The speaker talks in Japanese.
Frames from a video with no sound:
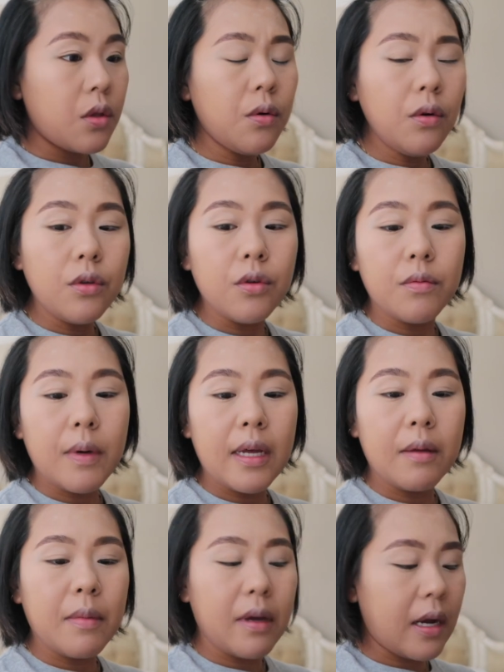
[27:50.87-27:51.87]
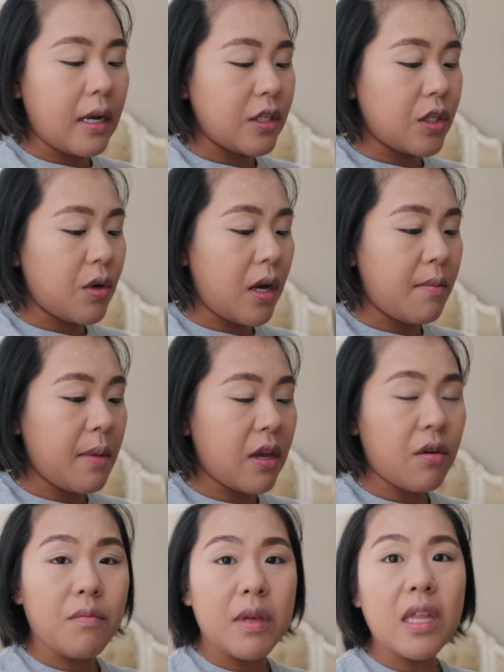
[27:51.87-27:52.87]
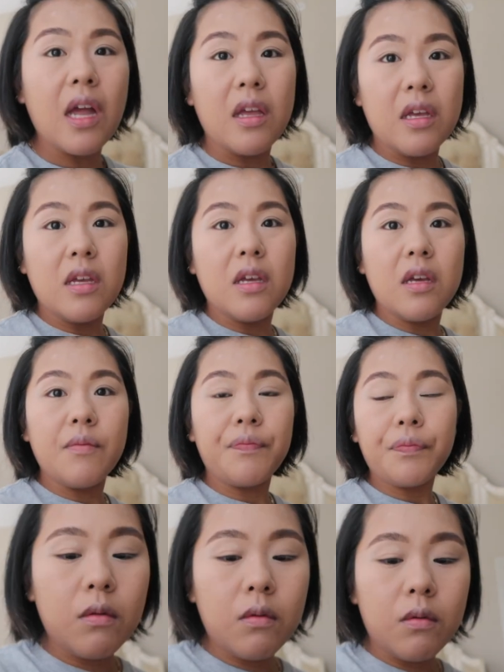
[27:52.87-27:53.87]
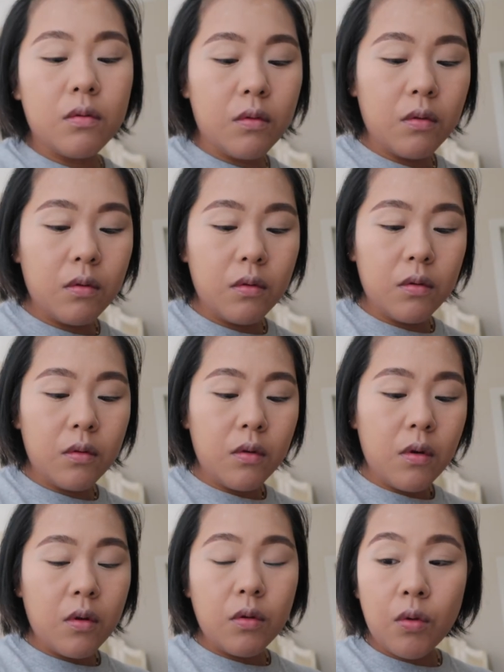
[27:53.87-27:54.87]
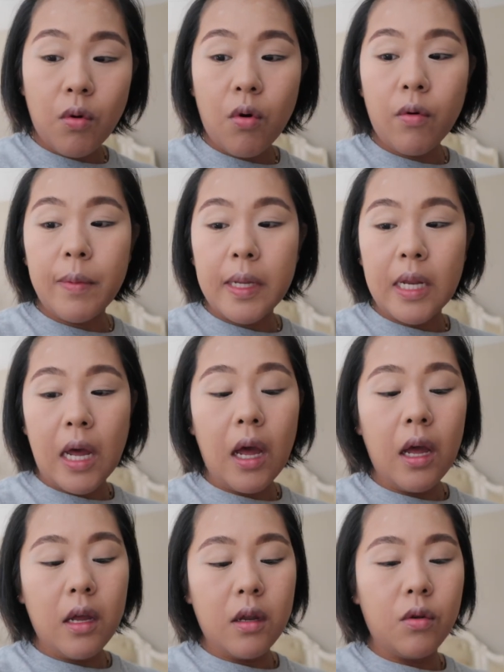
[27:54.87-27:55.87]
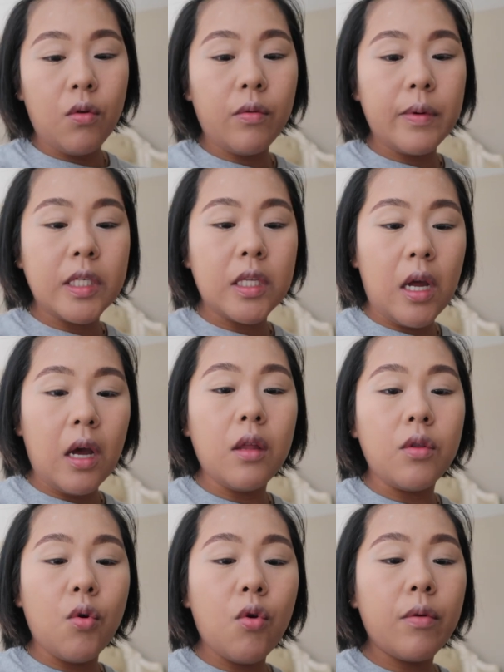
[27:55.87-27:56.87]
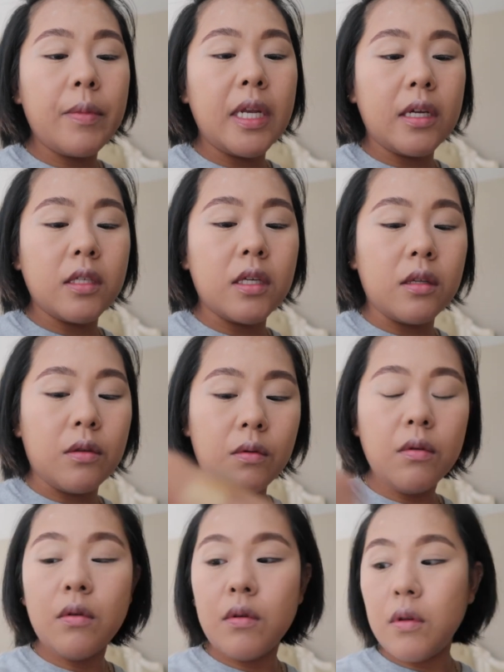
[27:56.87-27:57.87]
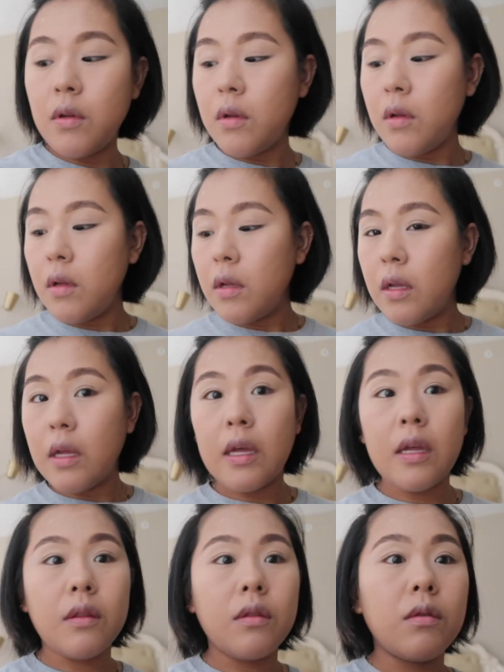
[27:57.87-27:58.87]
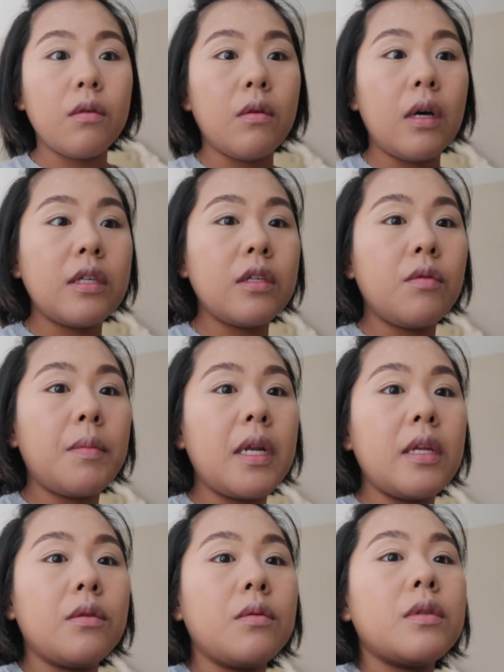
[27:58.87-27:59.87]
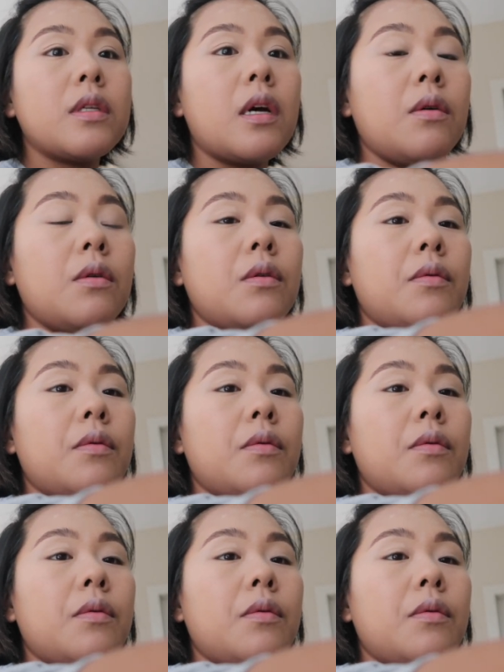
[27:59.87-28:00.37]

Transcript: どういう感じのアイメイク見たい？このノービナちゃんのアイシャドウパレットを使う。